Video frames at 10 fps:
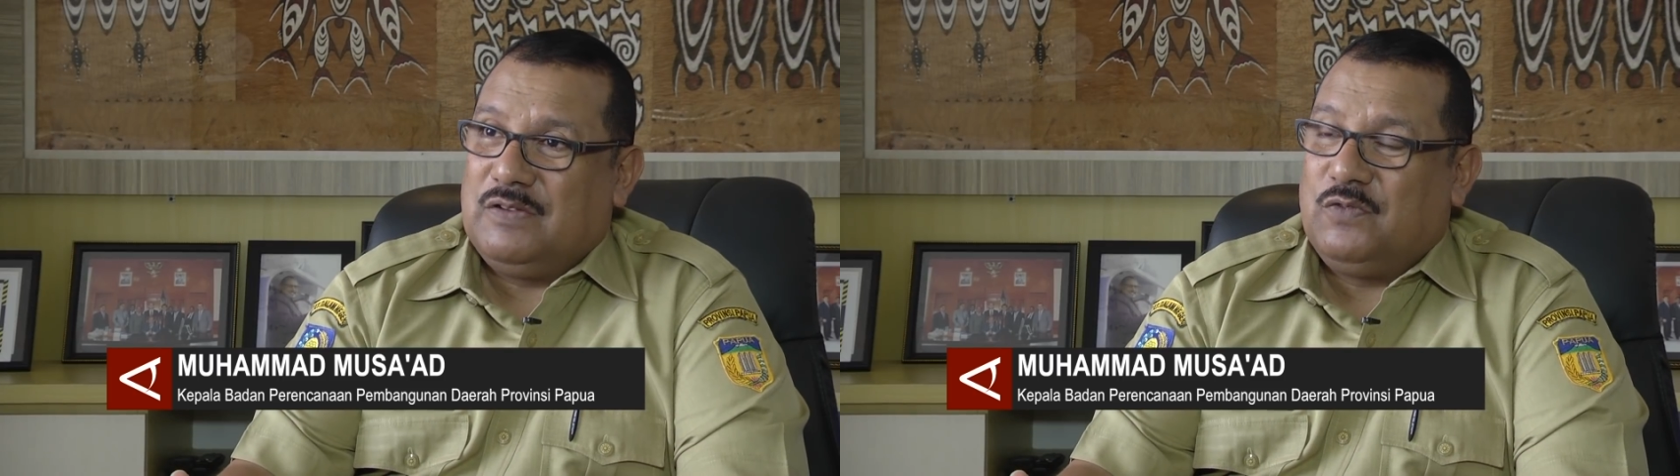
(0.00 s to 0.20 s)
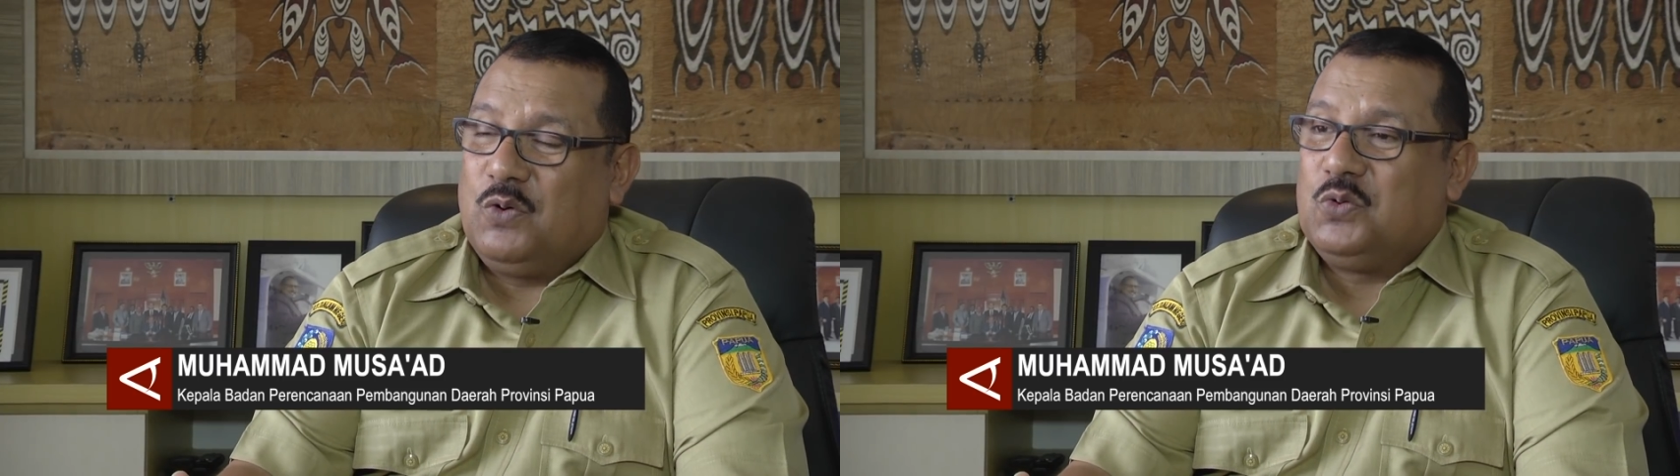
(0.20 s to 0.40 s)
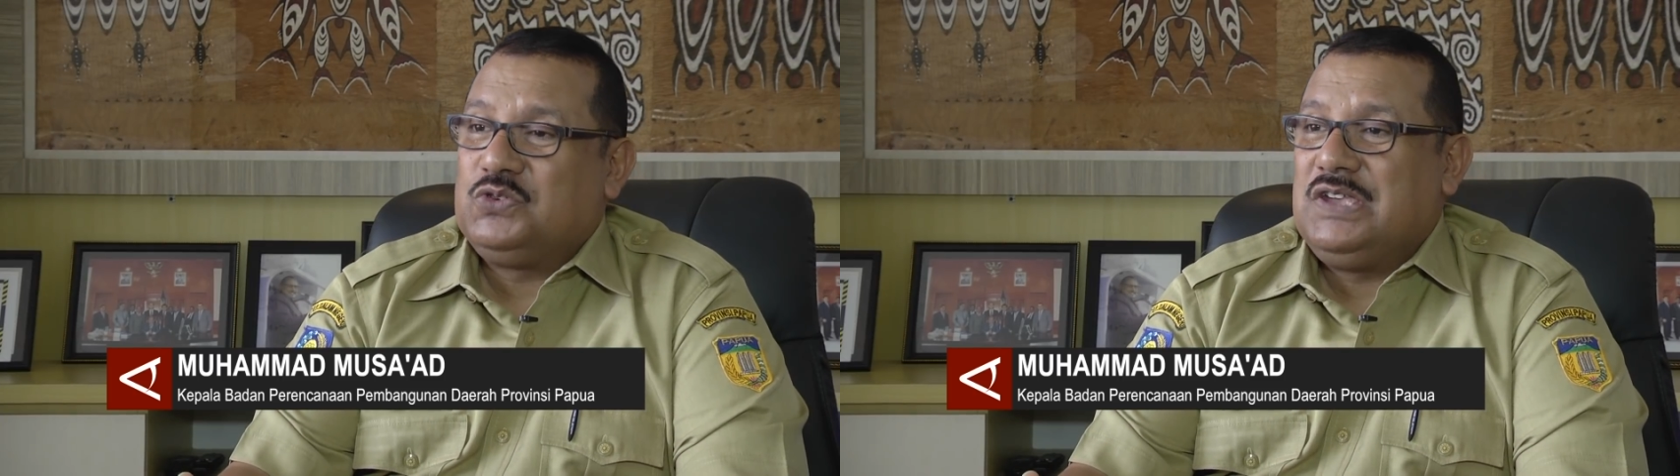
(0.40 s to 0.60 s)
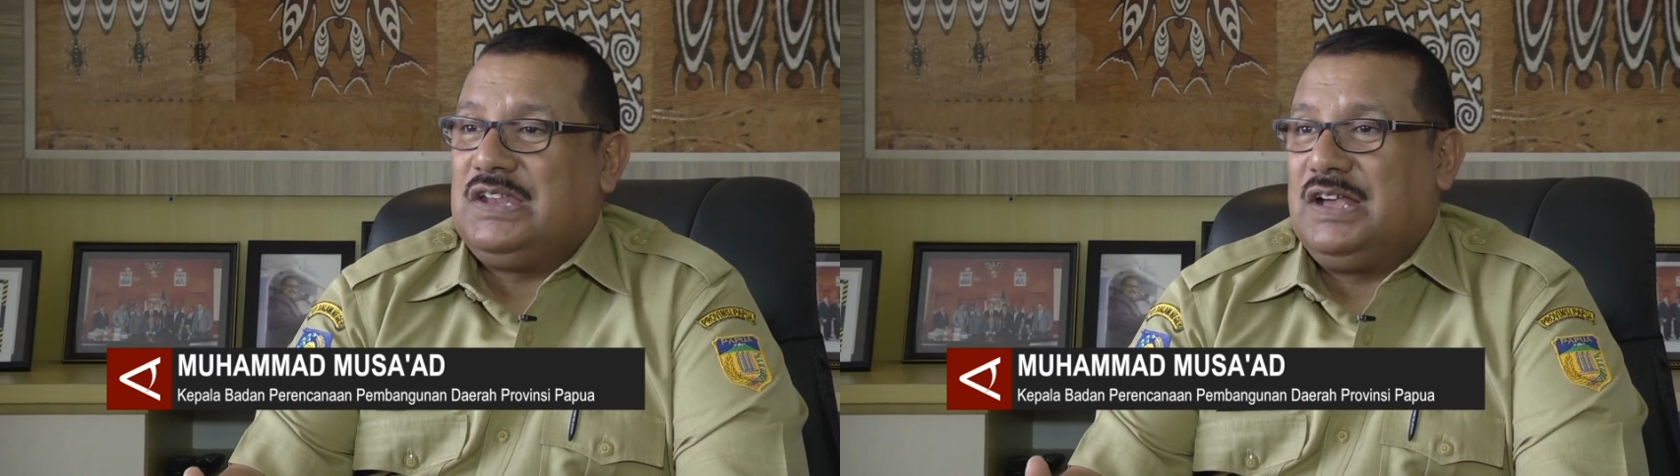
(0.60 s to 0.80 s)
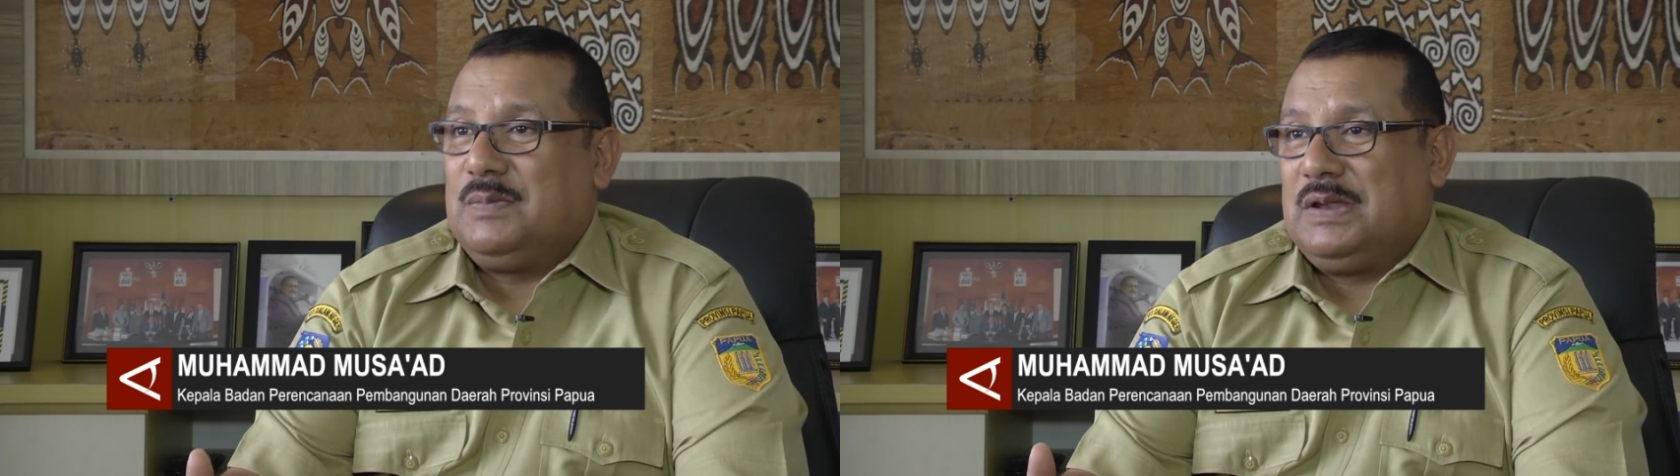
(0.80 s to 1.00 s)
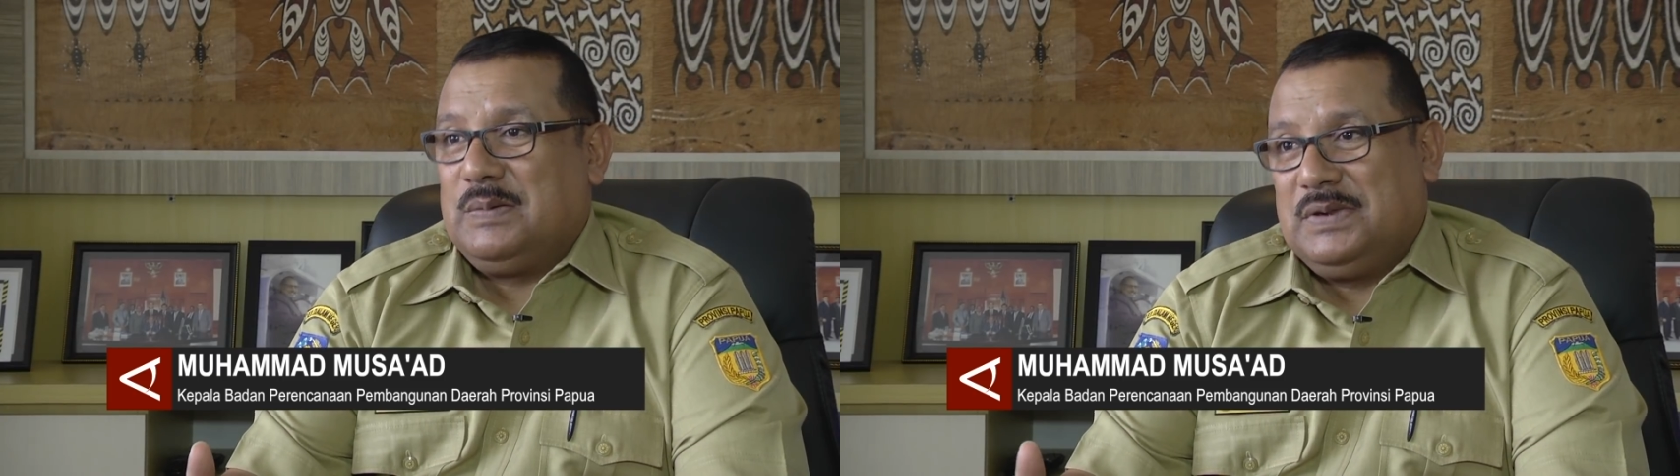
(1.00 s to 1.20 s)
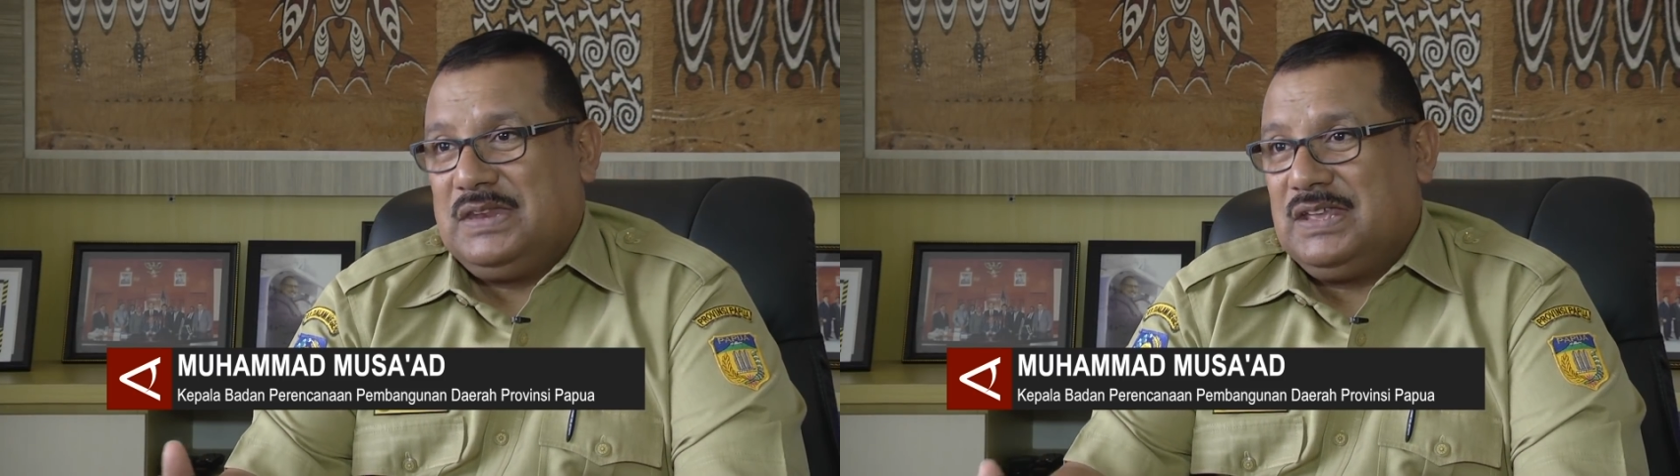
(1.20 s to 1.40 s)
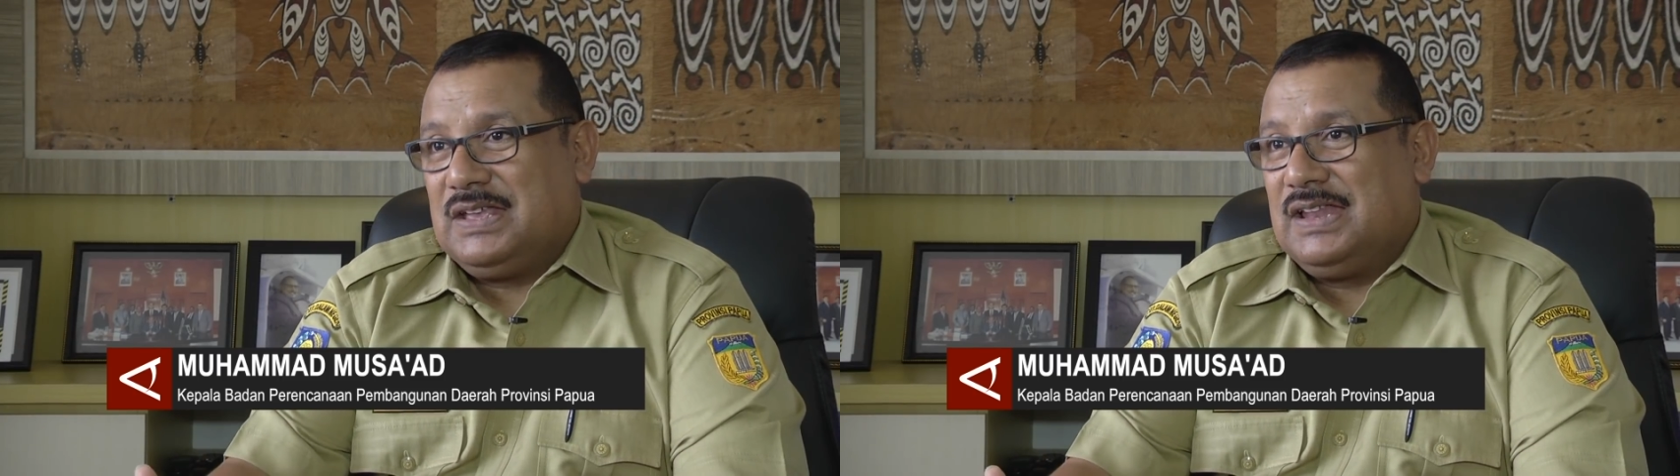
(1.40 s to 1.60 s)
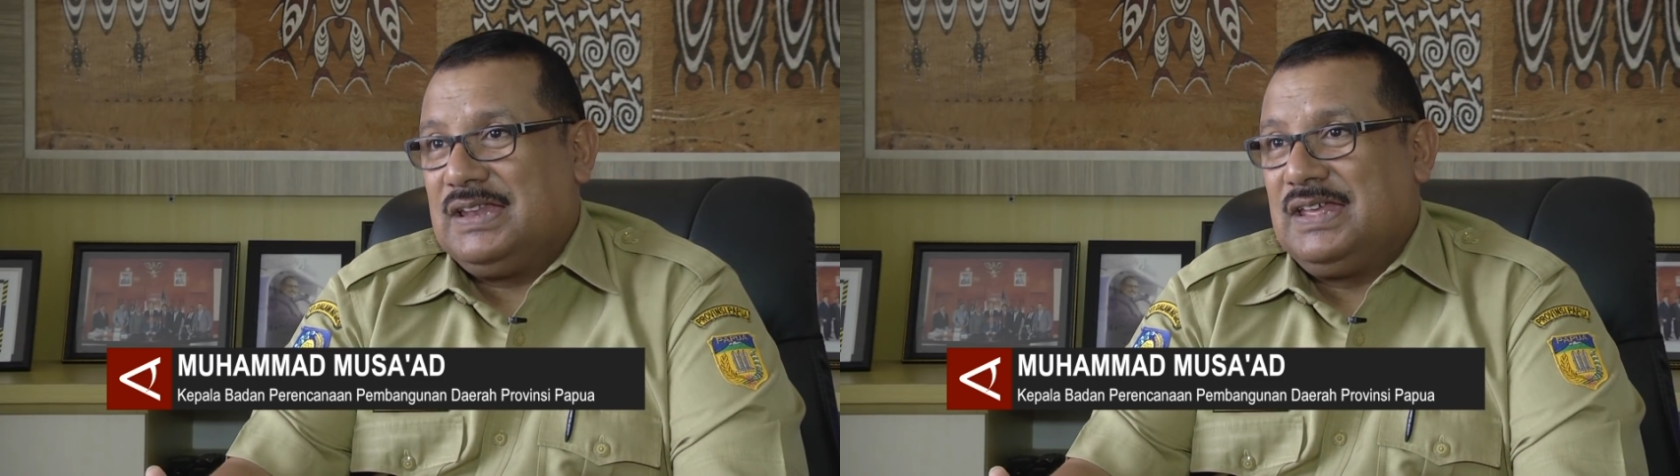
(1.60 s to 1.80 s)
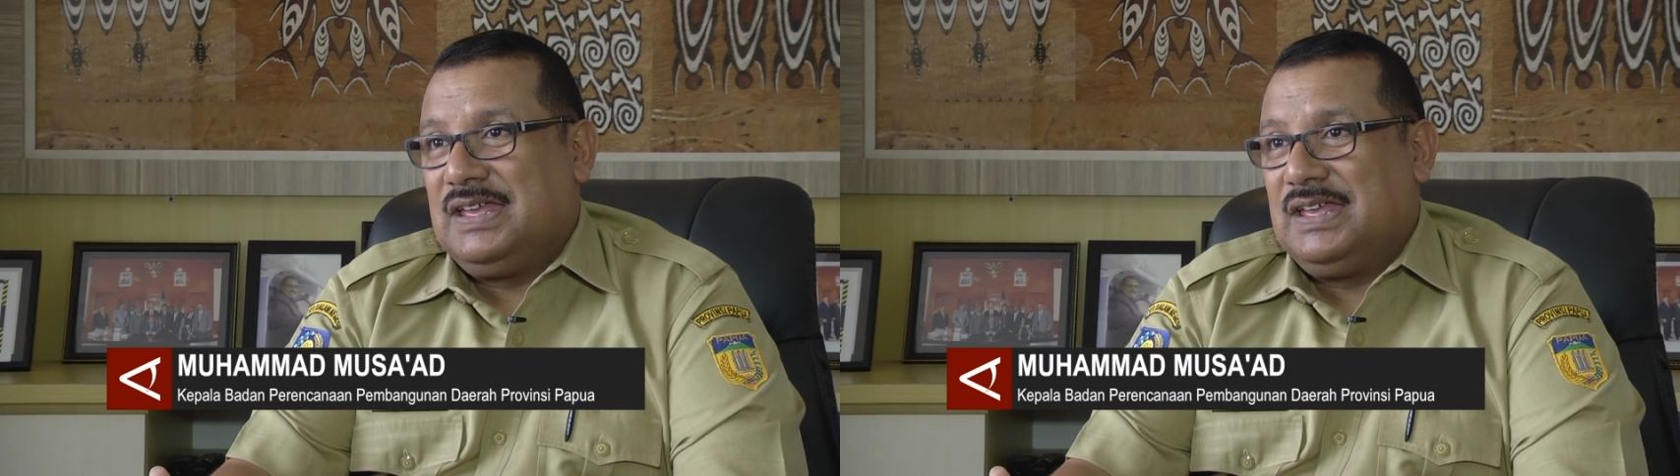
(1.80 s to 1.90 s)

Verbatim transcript: fokusnya adalah pada pendidikan,